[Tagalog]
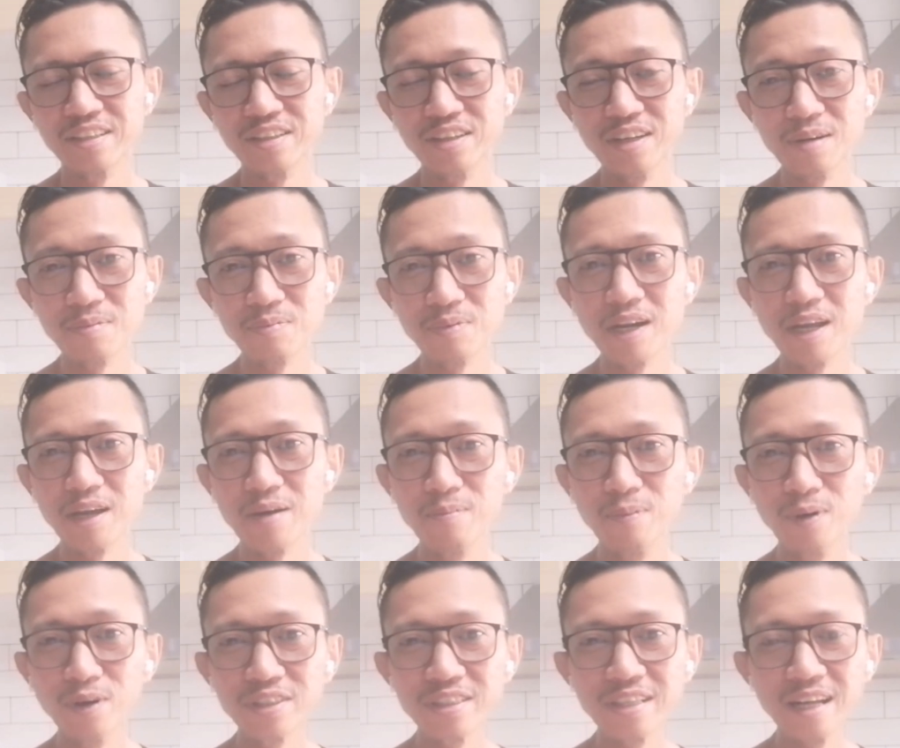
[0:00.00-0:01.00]
Yun na pala yung
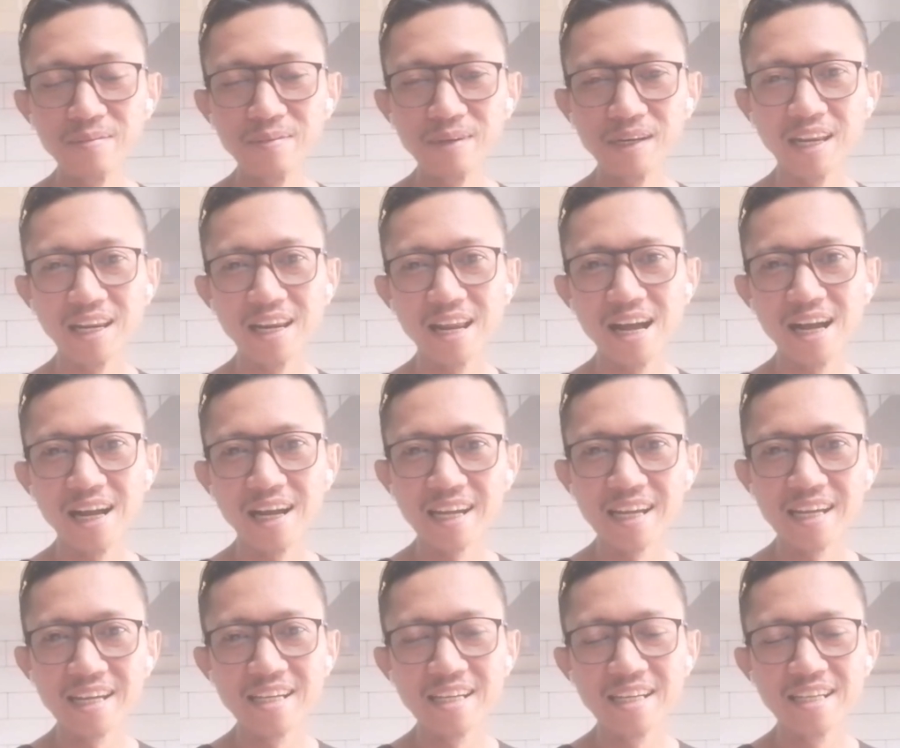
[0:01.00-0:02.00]
boss namin
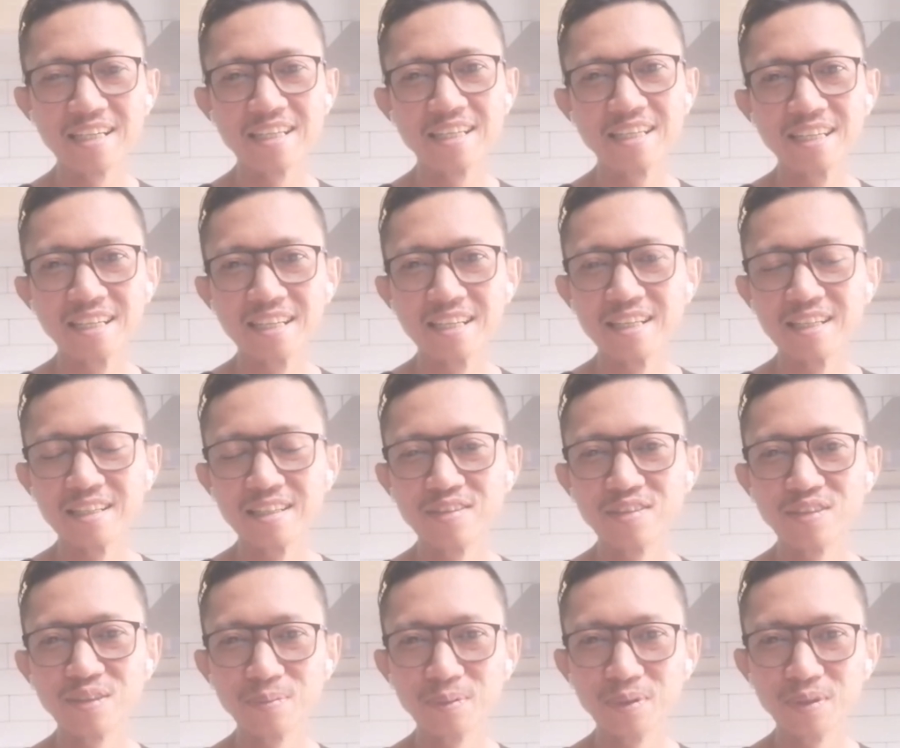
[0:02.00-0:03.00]
lalaki.
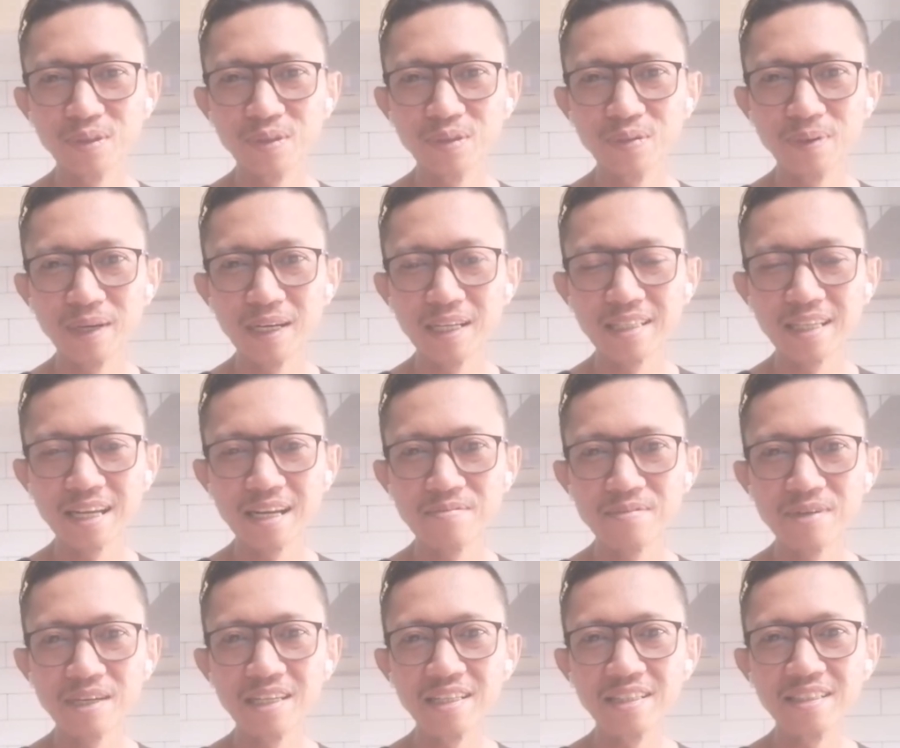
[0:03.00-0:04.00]
Yung sumundo pala sa
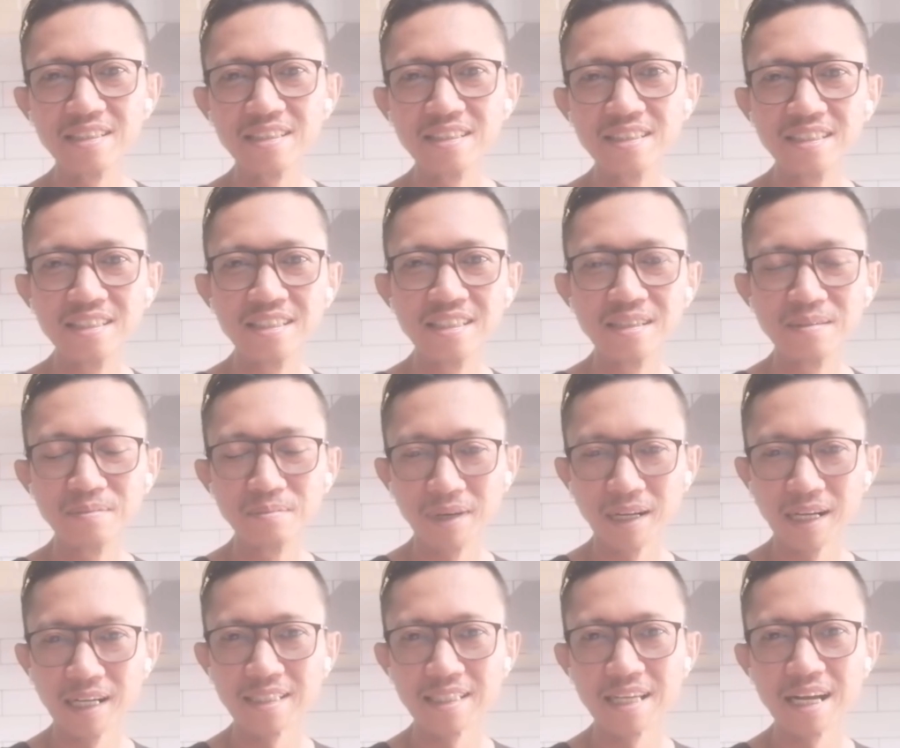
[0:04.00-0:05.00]
amin,
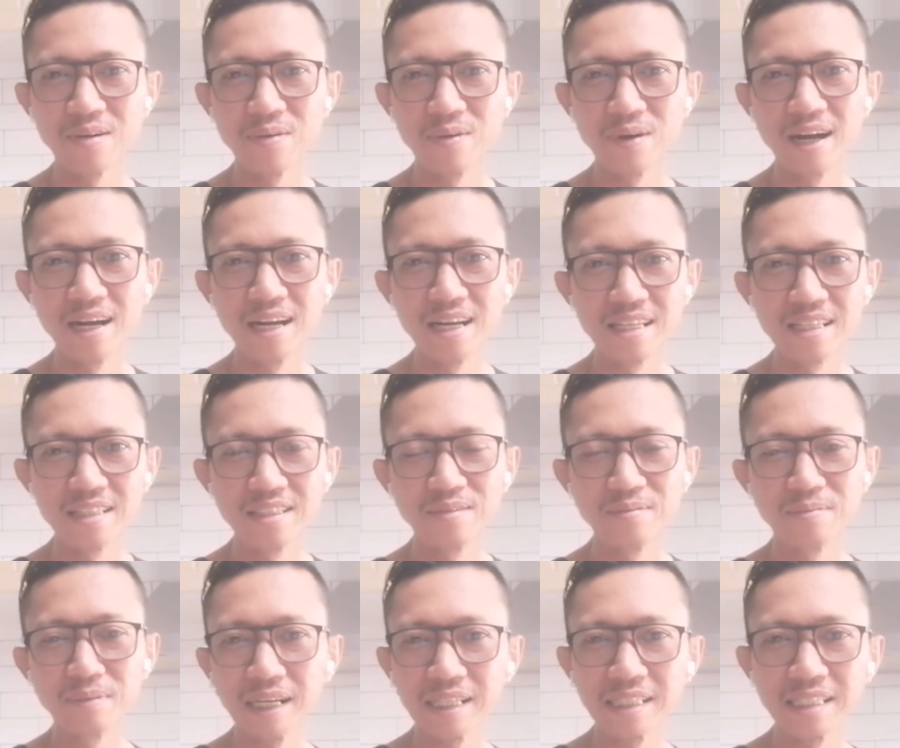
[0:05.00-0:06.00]
mag-asawa,
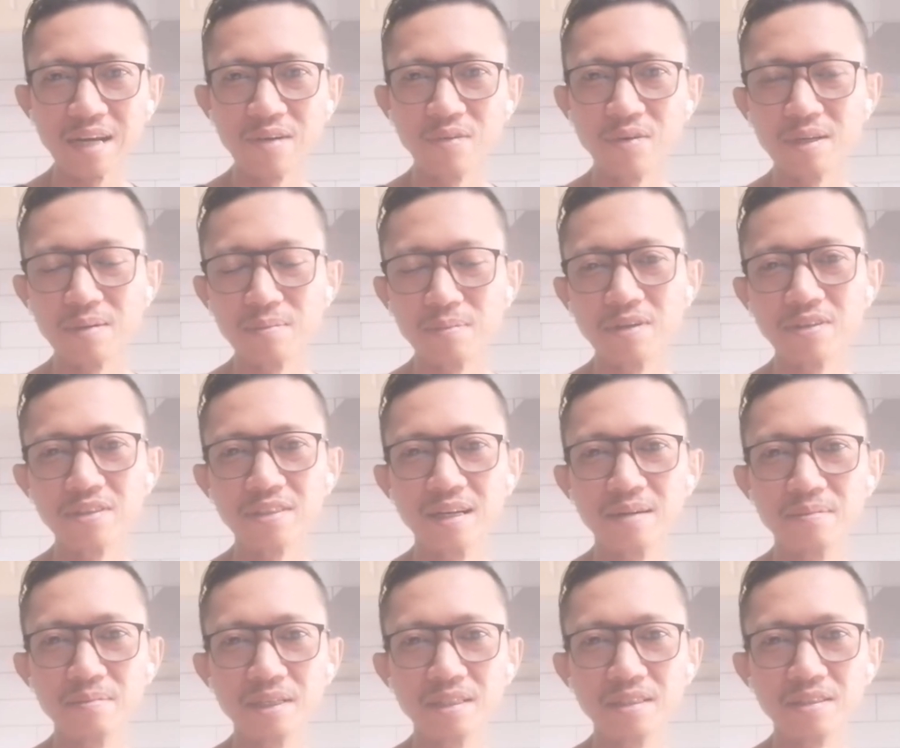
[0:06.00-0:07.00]
yung mag-asawa ng boss
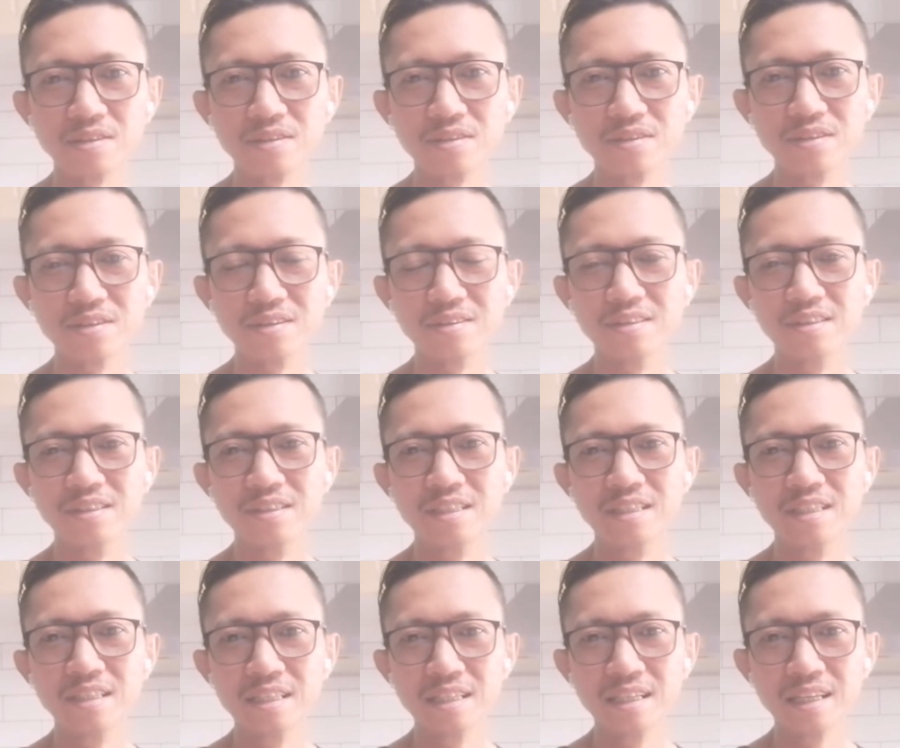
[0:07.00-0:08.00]
namin. So,
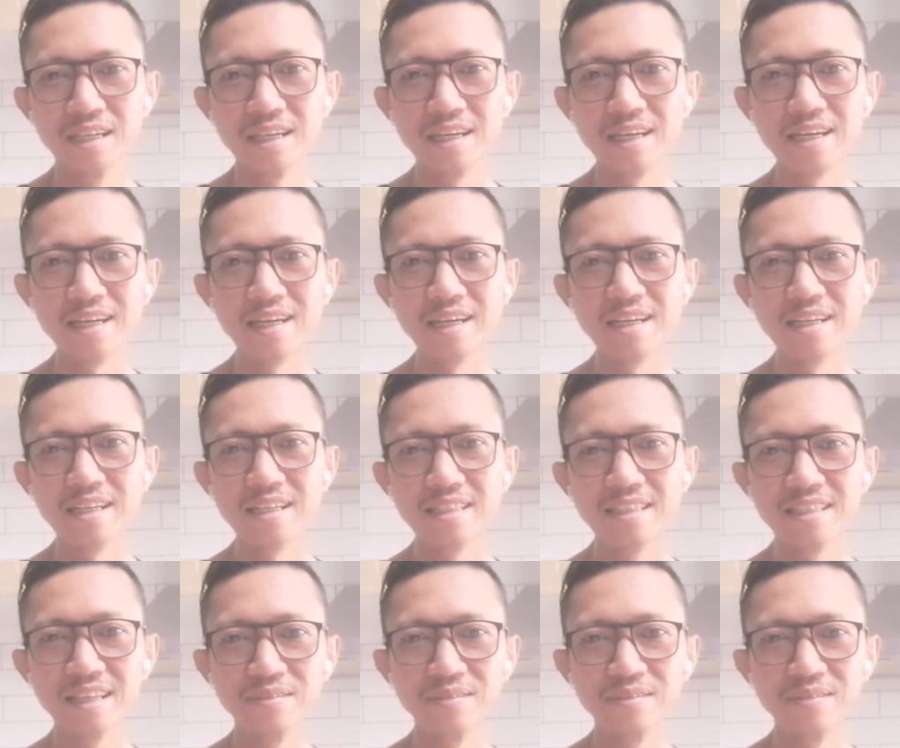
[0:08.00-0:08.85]
hey,